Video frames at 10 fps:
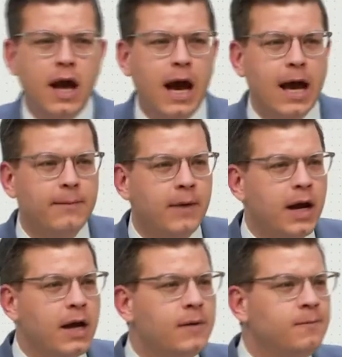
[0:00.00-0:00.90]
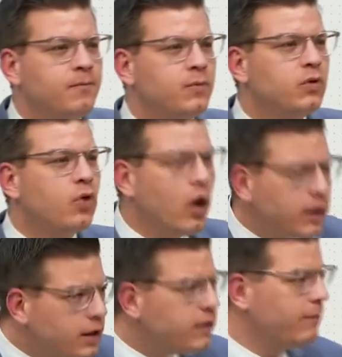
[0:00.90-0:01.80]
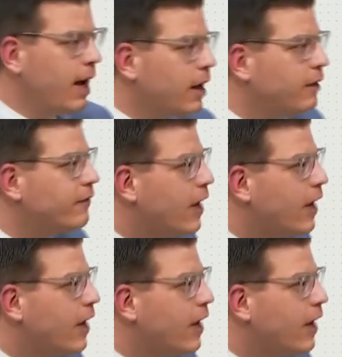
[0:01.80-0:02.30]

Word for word: einmal deutlich machen,